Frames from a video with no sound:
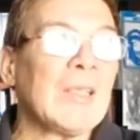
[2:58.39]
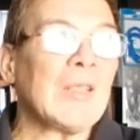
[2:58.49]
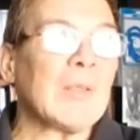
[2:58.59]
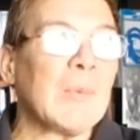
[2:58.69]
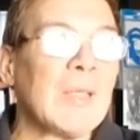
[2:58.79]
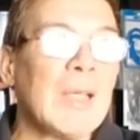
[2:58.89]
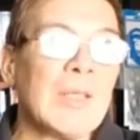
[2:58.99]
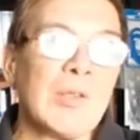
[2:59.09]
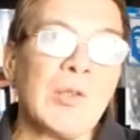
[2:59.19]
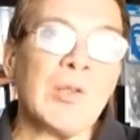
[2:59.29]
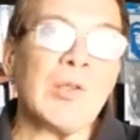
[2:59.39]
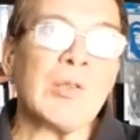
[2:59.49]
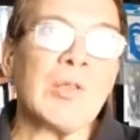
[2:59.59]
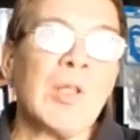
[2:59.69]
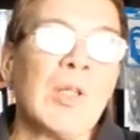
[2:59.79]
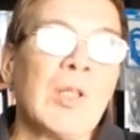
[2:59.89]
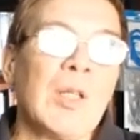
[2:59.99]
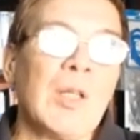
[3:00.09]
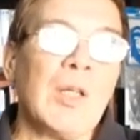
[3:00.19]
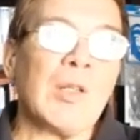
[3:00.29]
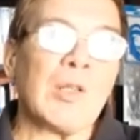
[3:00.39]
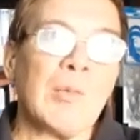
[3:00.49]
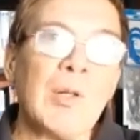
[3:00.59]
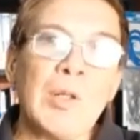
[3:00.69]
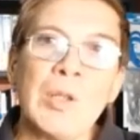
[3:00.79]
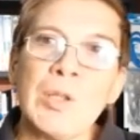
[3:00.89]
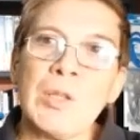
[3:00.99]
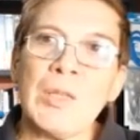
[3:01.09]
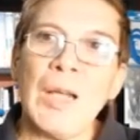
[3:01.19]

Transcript: los objetos, eh, los robots,